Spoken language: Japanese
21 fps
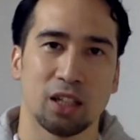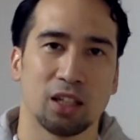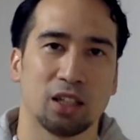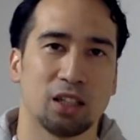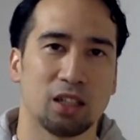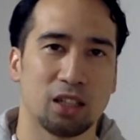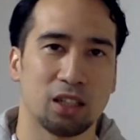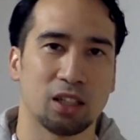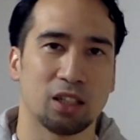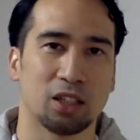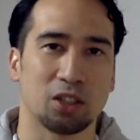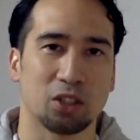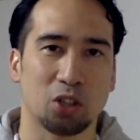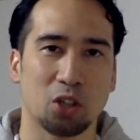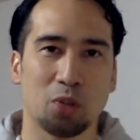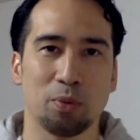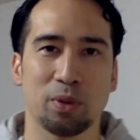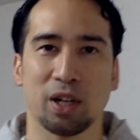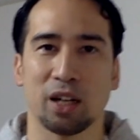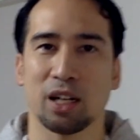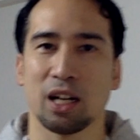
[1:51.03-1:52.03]
えー、
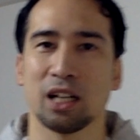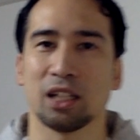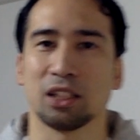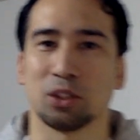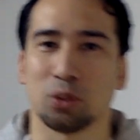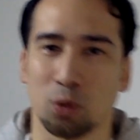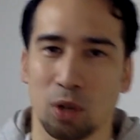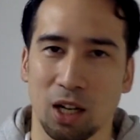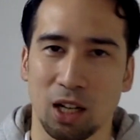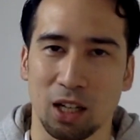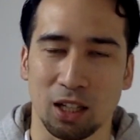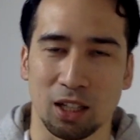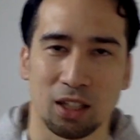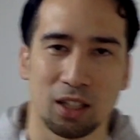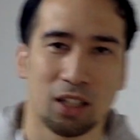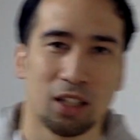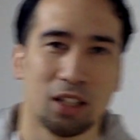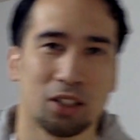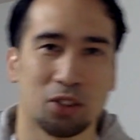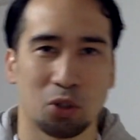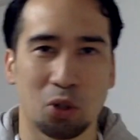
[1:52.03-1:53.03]
興味がない人は
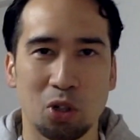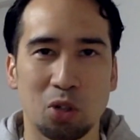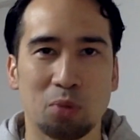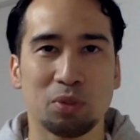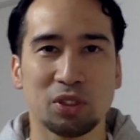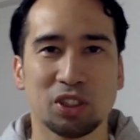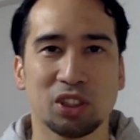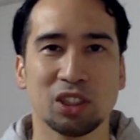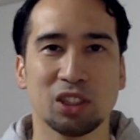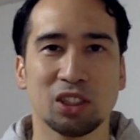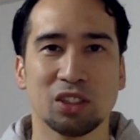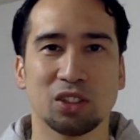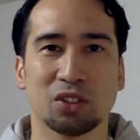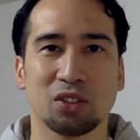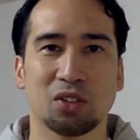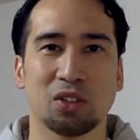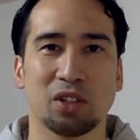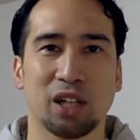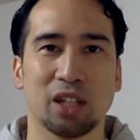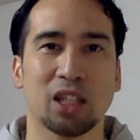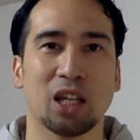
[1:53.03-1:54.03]
どの道
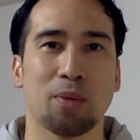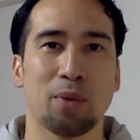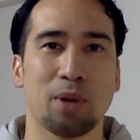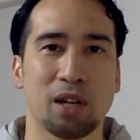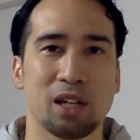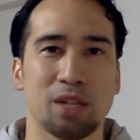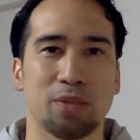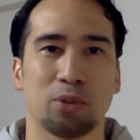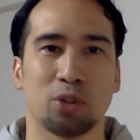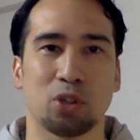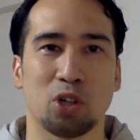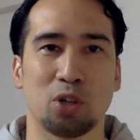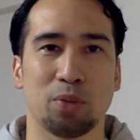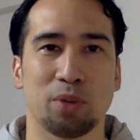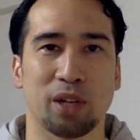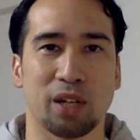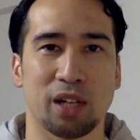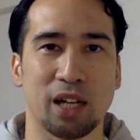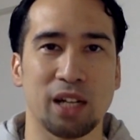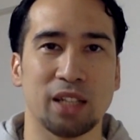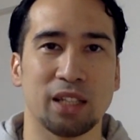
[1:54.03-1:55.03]
そのネタバレにも興
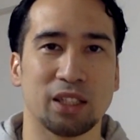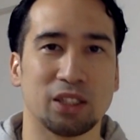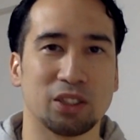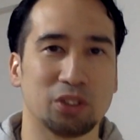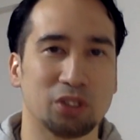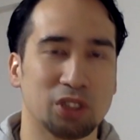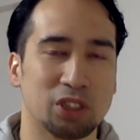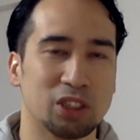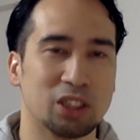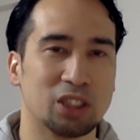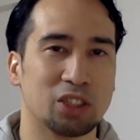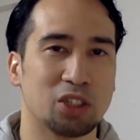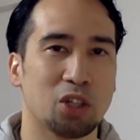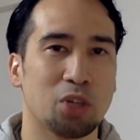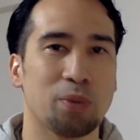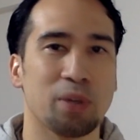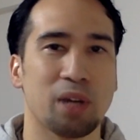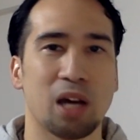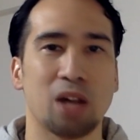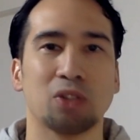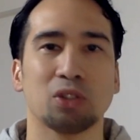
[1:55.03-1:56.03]
味がないでしょうし、興
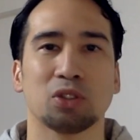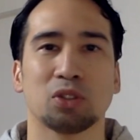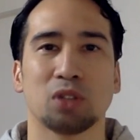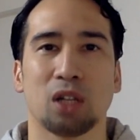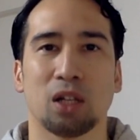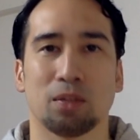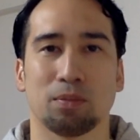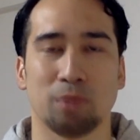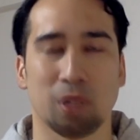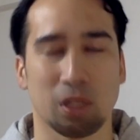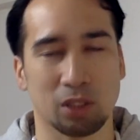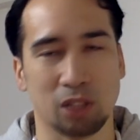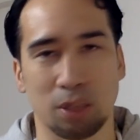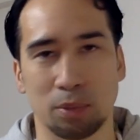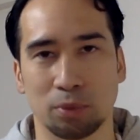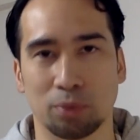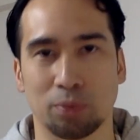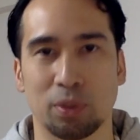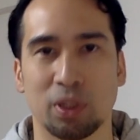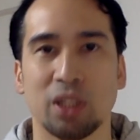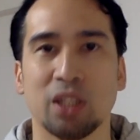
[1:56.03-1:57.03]
味がある人はまあ多
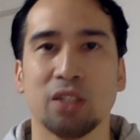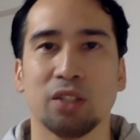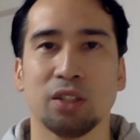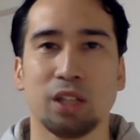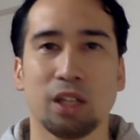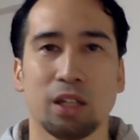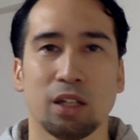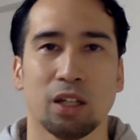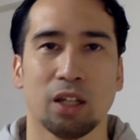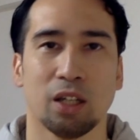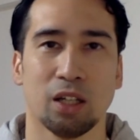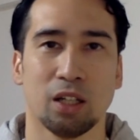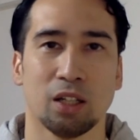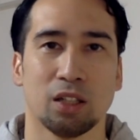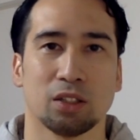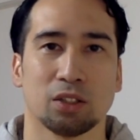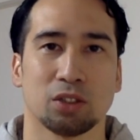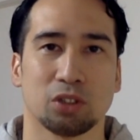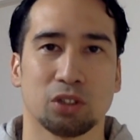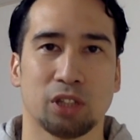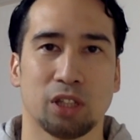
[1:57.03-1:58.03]
分見に行って
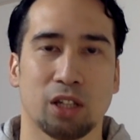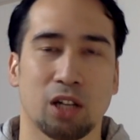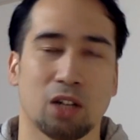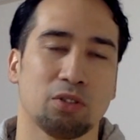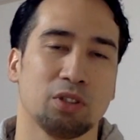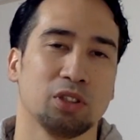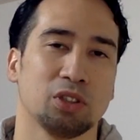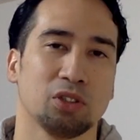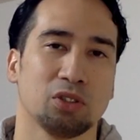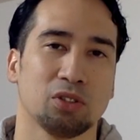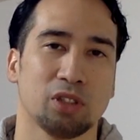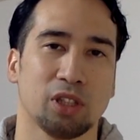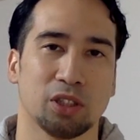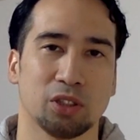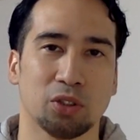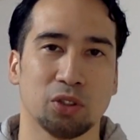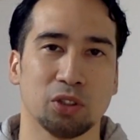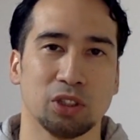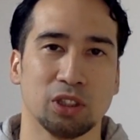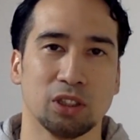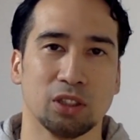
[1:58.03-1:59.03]
そして確認するで
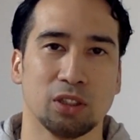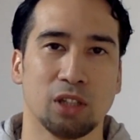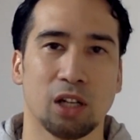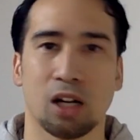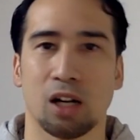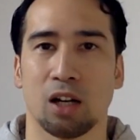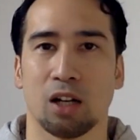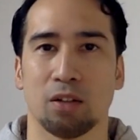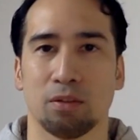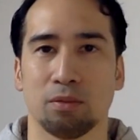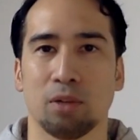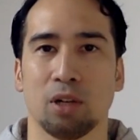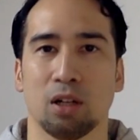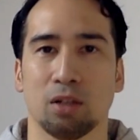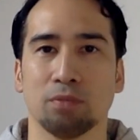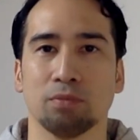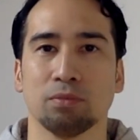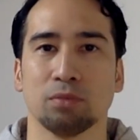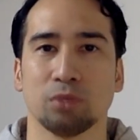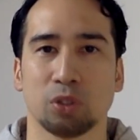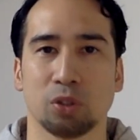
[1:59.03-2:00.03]
しょうし、だからま
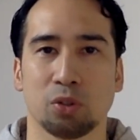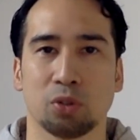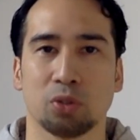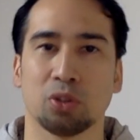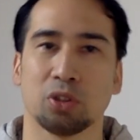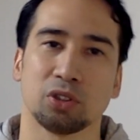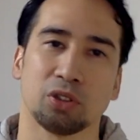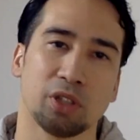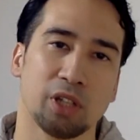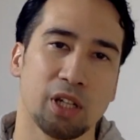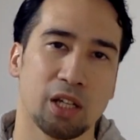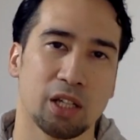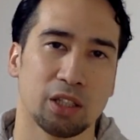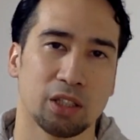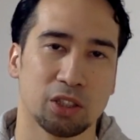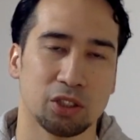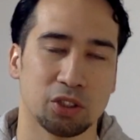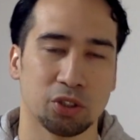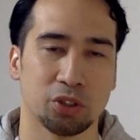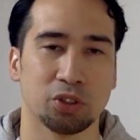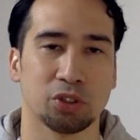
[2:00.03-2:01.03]
あそういうことですよね。
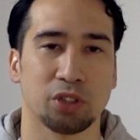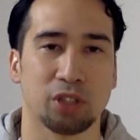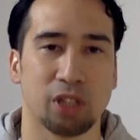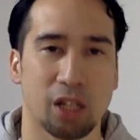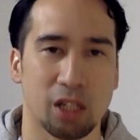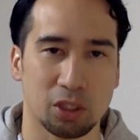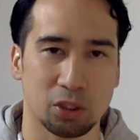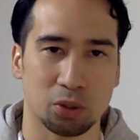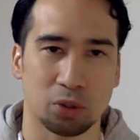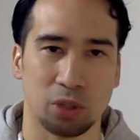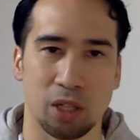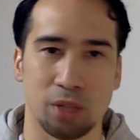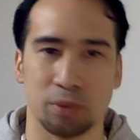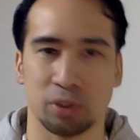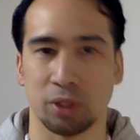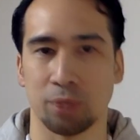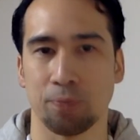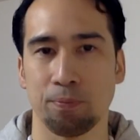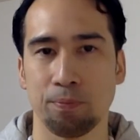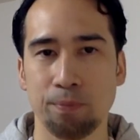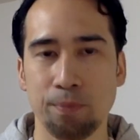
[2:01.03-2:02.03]
必要以上に話すことはありません。